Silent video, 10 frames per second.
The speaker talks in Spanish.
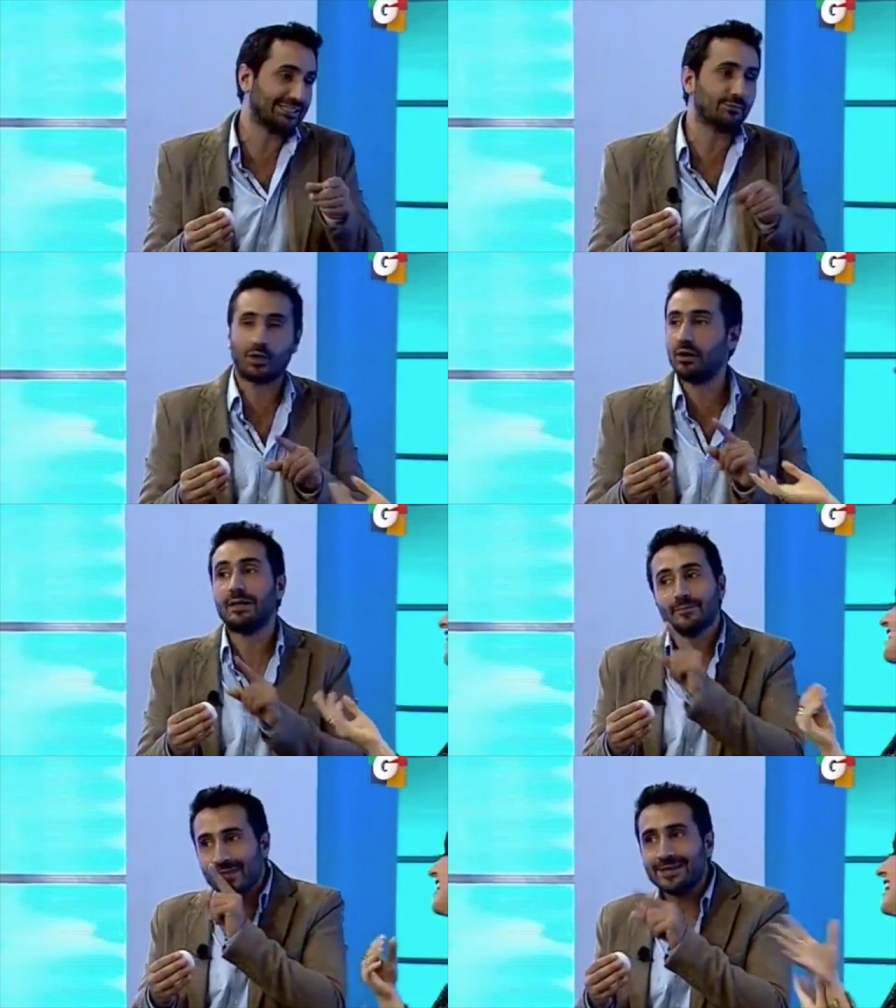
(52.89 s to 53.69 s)
tiene se
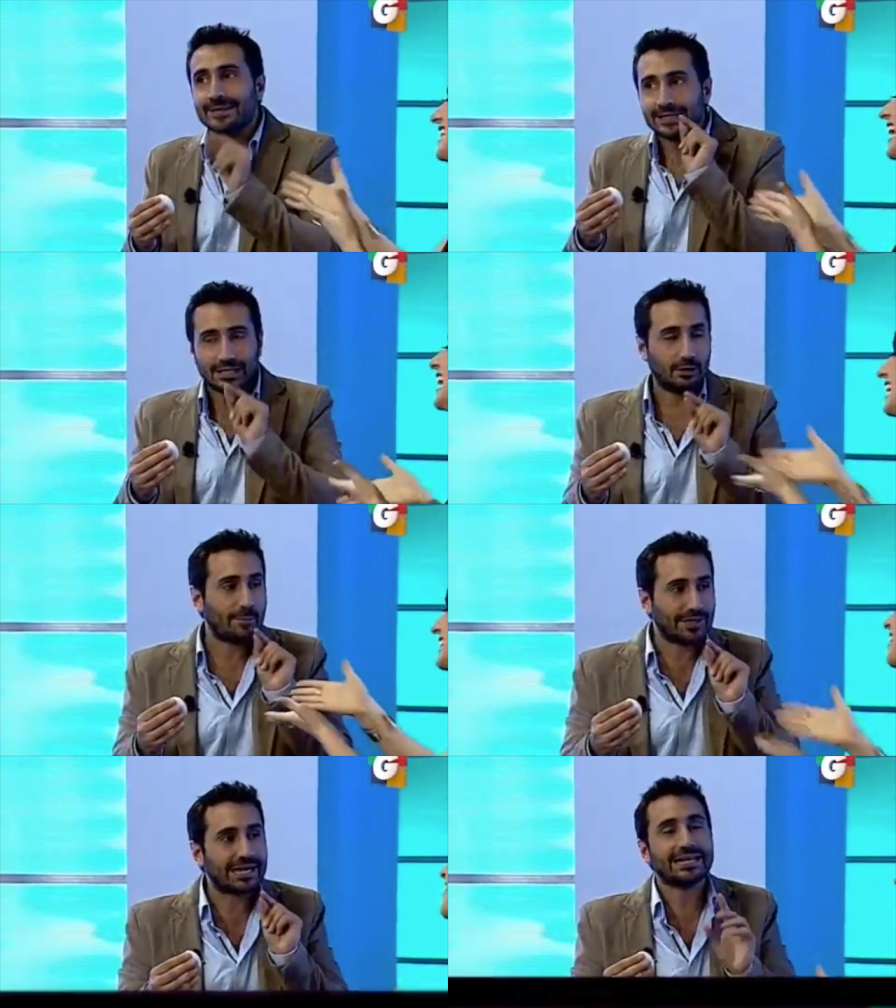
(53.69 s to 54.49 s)
ve, sí, desde aquí se
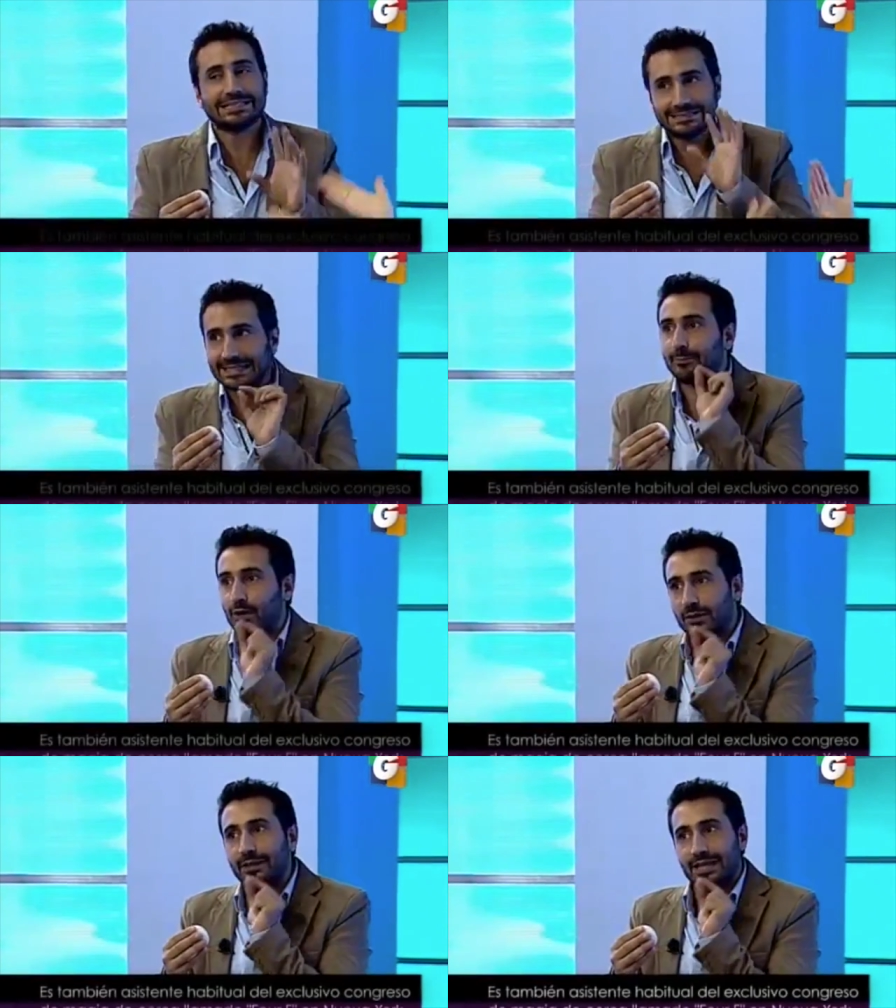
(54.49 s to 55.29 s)
ve. Tiene
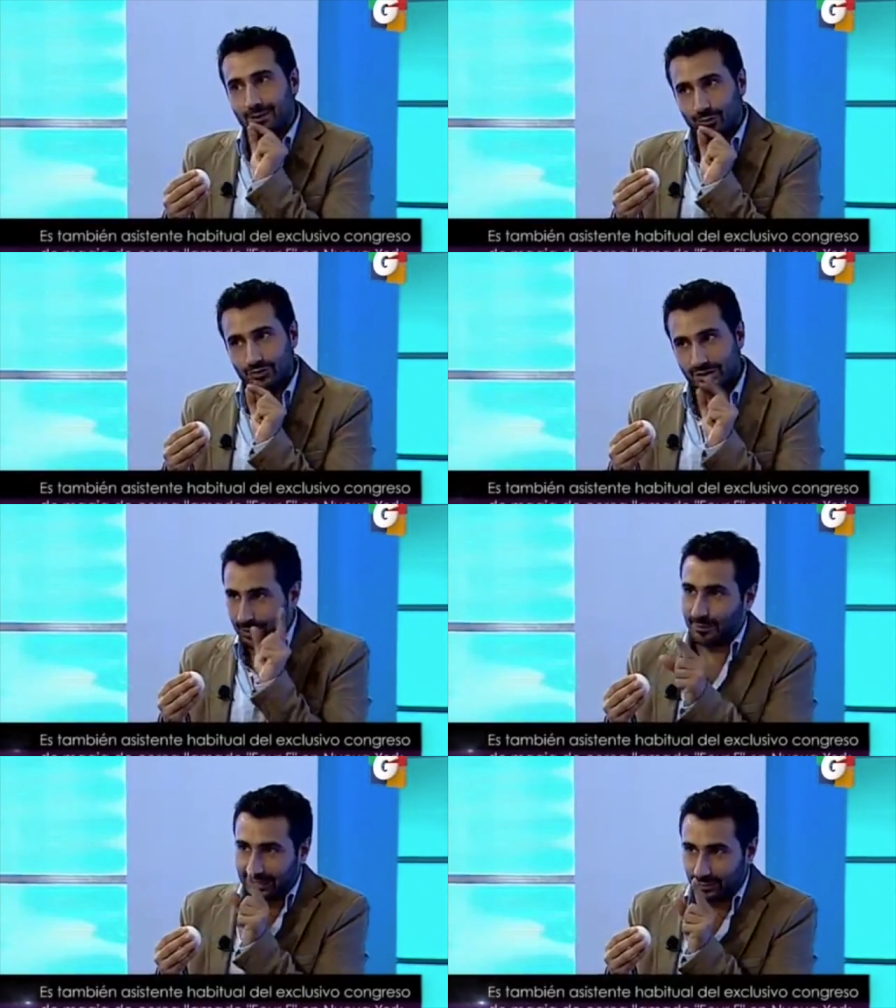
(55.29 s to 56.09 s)
problema de ángulos. Le
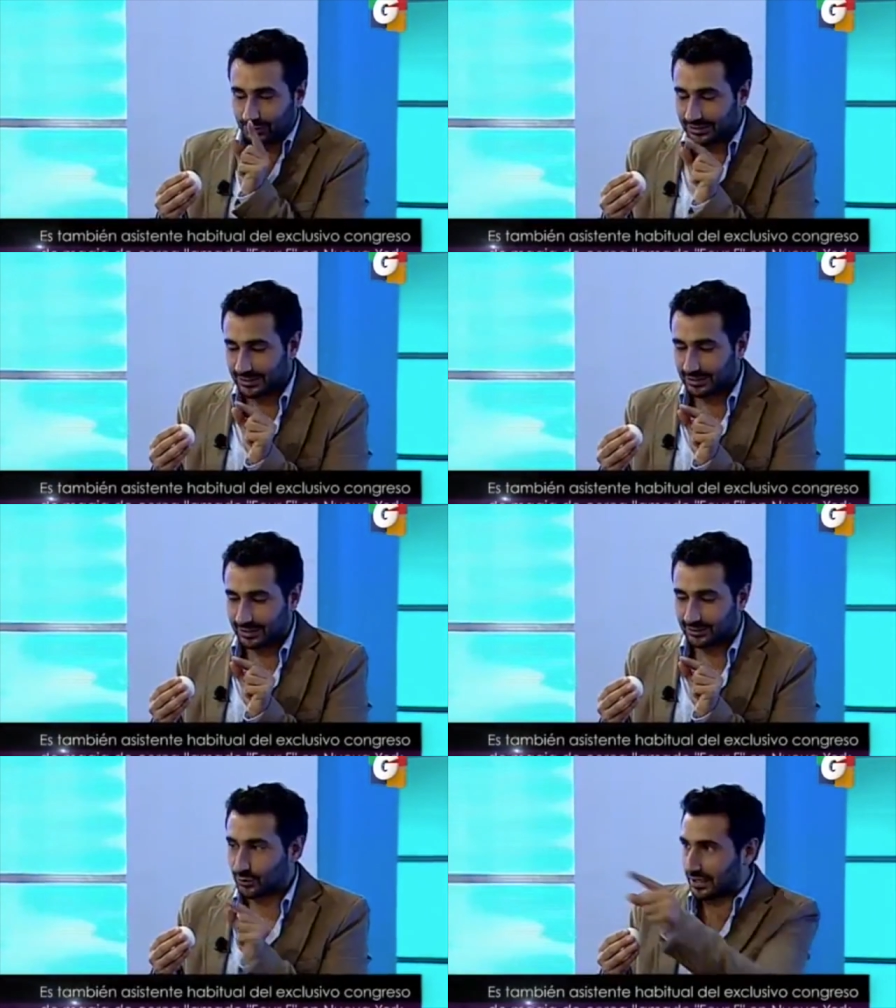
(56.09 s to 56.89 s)
voy a aplicar a ustedes
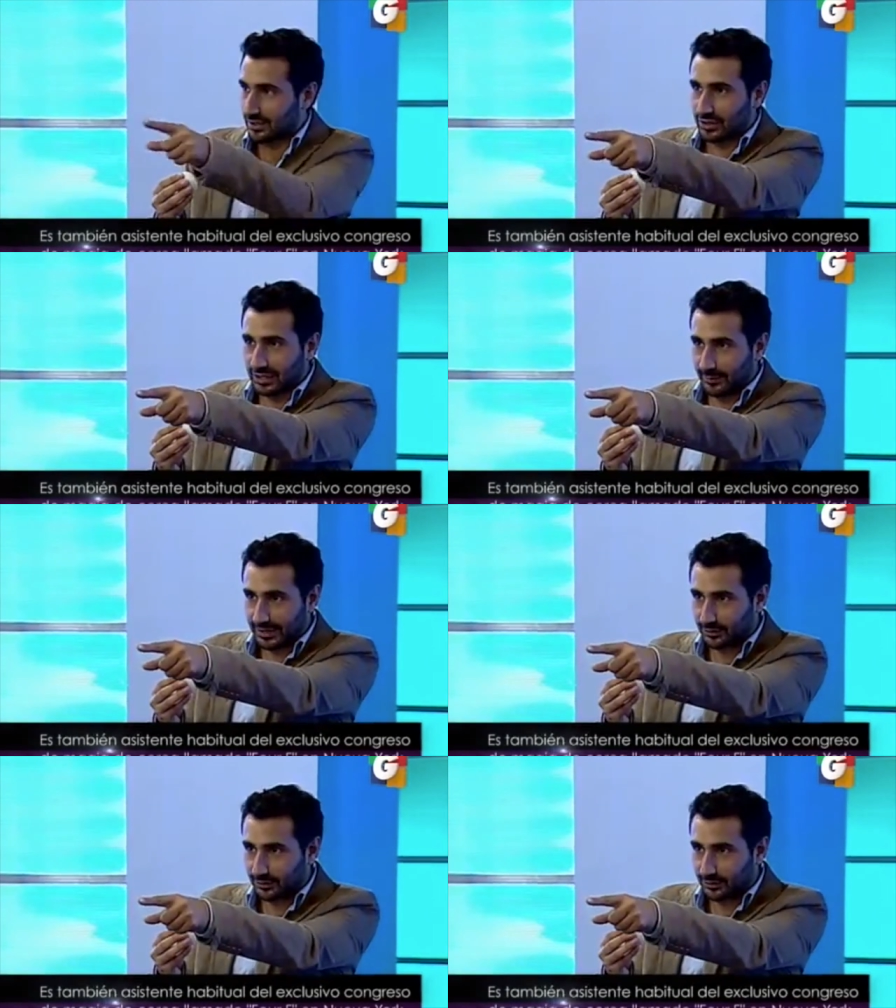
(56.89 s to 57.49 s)
en, su caso con qué cámara